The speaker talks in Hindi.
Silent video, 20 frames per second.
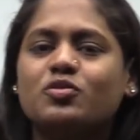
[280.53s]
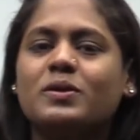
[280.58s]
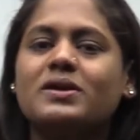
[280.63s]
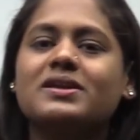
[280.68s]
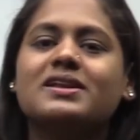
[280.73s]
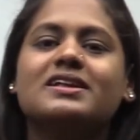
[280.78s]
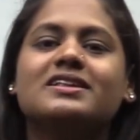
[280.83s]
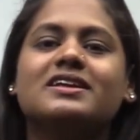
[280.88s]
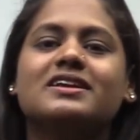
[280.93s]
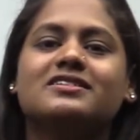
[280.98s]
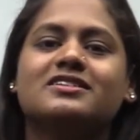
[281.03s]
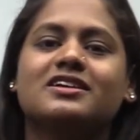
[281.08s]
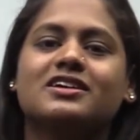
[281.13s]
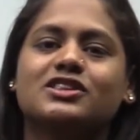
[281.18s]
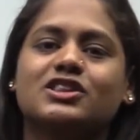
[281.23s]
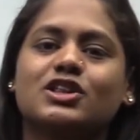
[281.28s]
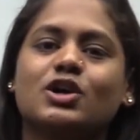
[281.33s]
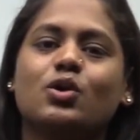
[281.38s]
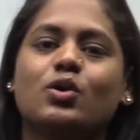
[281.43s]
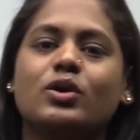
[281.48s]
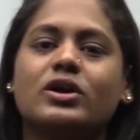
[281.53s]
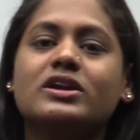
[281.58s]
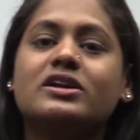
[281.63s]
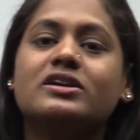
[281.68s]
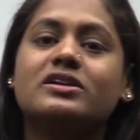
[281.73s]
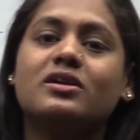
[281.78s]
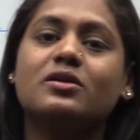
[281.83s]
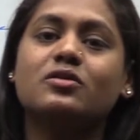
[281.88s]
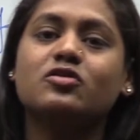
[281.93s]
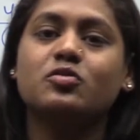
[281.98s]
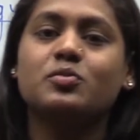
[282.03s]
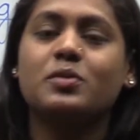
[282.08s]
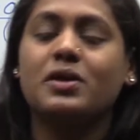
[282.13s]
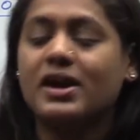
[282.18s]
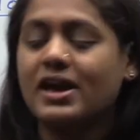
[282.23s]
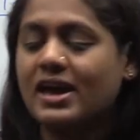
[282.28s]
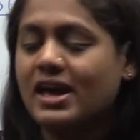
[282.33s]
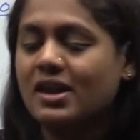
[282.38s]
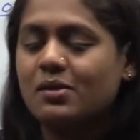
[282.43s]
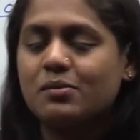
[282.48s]
भी नहीं देख सकते हो इन टर्म्स में
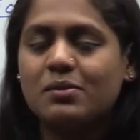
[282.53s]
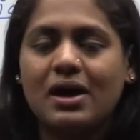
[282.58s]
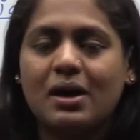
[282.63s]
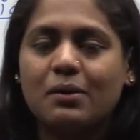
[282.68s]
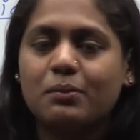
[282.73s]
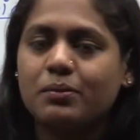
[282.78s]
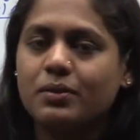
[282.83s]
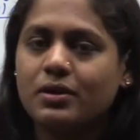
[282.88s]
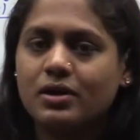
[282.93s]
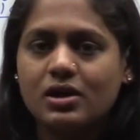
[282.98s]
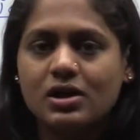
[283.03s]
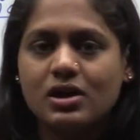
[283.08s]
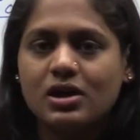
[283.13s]
एयर में आप